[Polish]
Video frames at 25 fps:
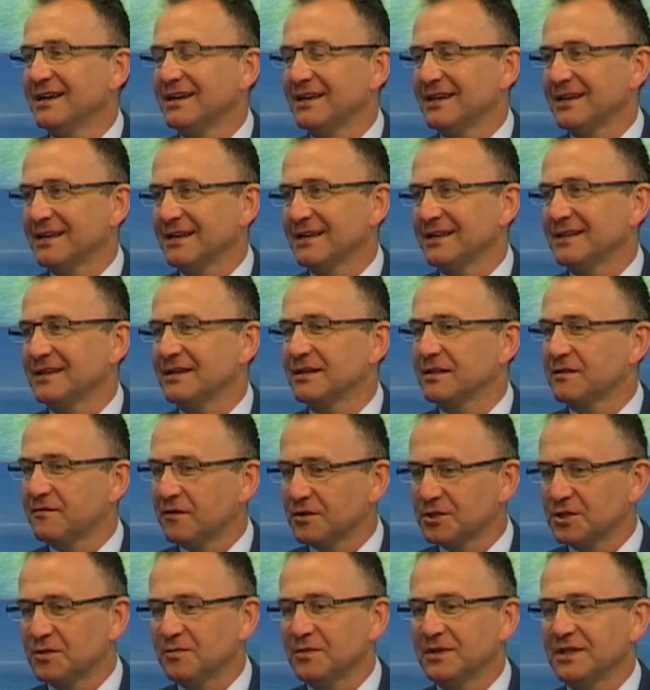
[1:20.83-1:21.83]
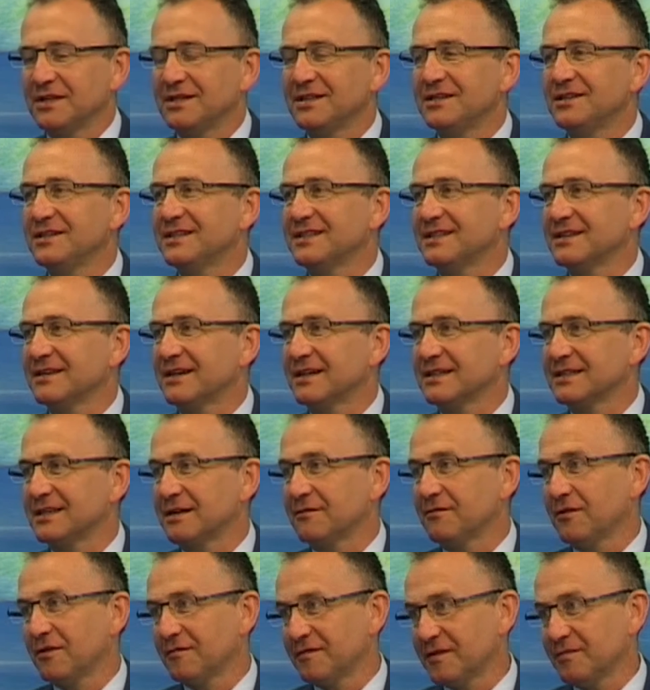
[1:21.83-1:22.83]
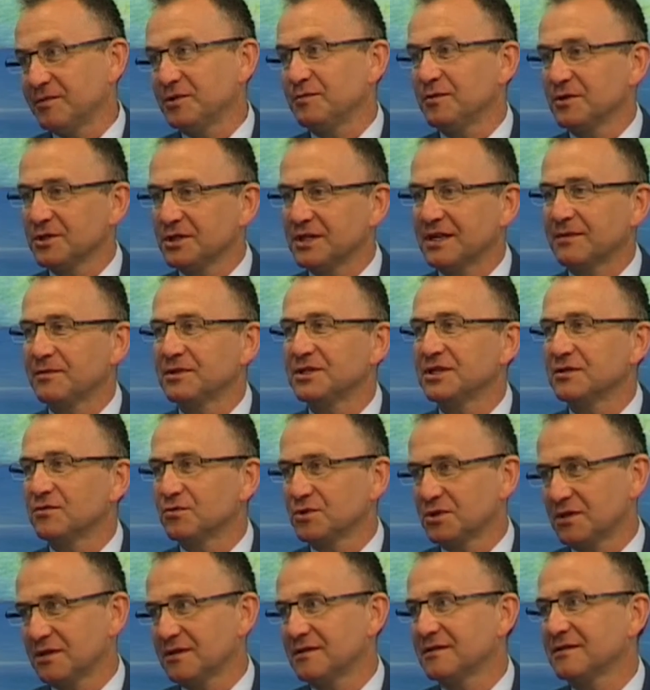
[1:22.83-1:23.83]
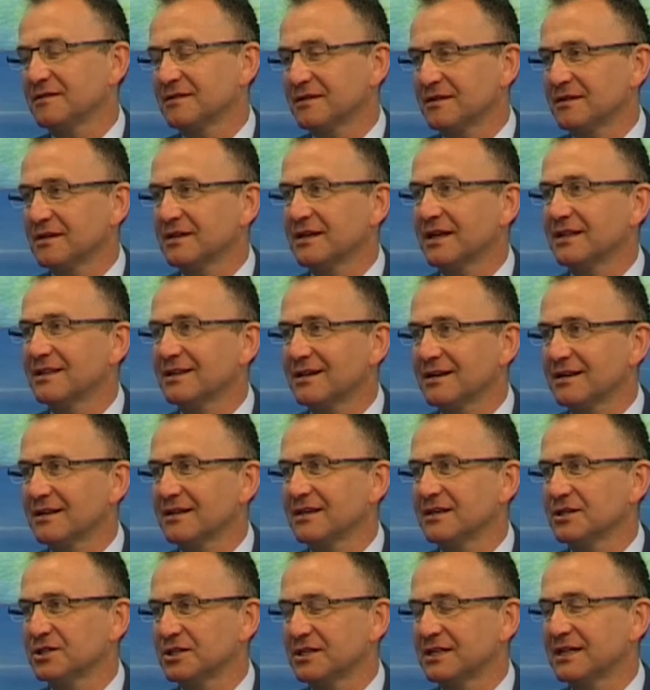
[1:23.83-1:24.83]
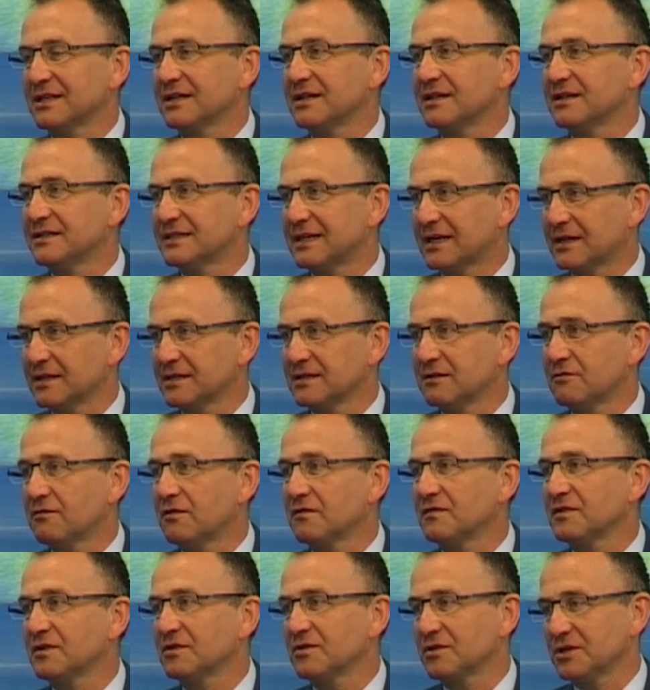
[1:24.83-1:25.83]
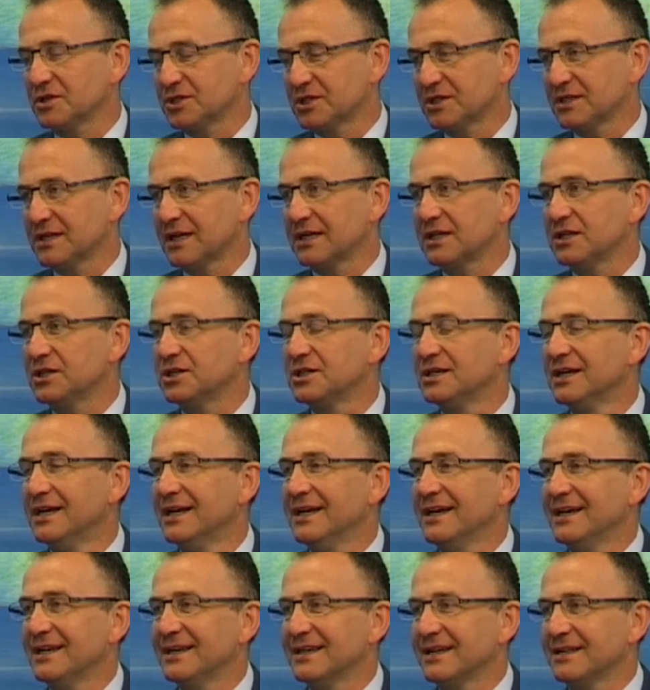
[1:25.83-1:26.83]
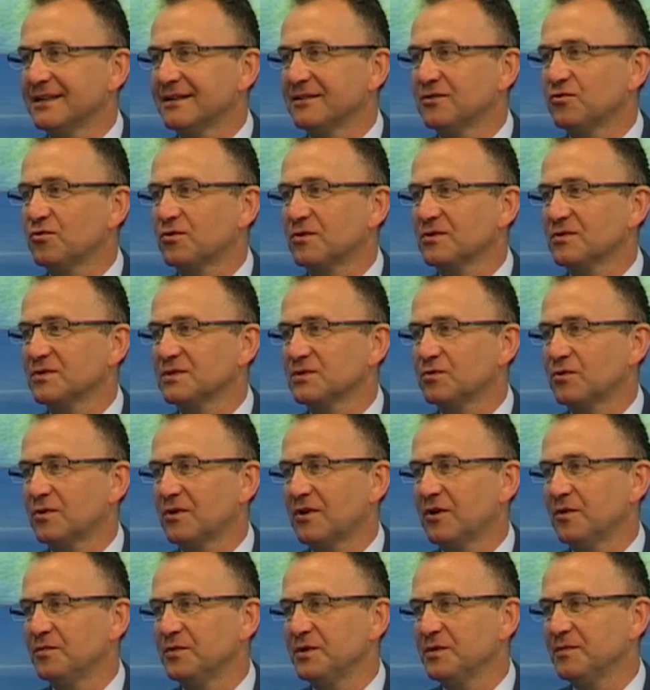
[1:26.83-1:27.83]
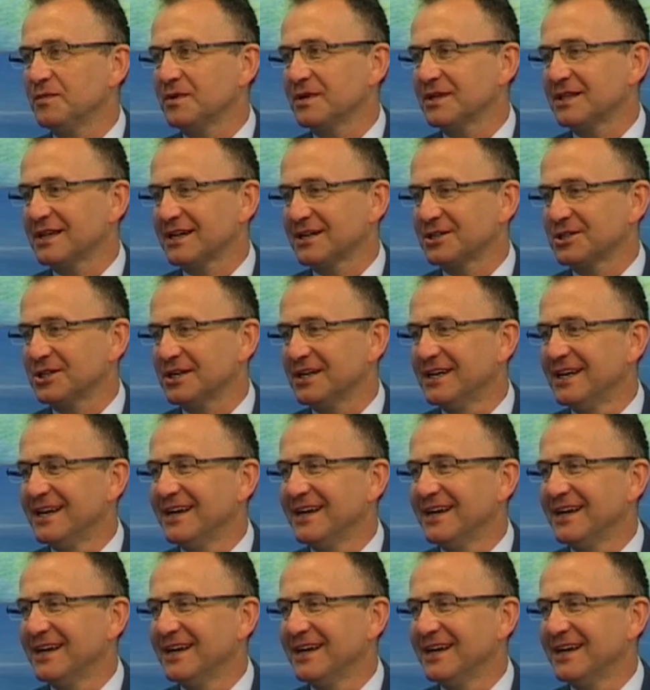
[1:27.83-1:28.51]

E, tworzymy listy rezerwowe, być może jak będzie dużo e, chętnych jeszcze na tych listach rezerwowych, to jeszcze jakiś jeden turnus uruchomimy, także